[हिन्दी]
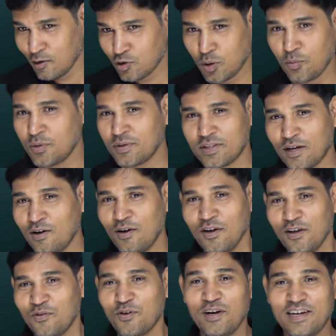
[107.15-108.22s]
तो मुझे बताओ
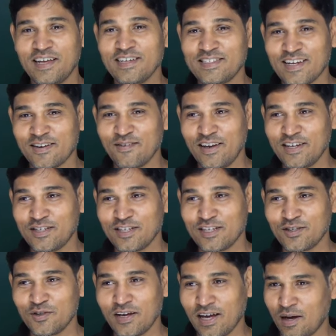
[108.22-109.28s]
वोल्टेज रेगुलेशन
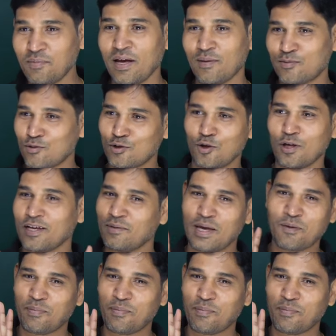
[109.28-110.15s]
जो है अभी आप सोचो एक,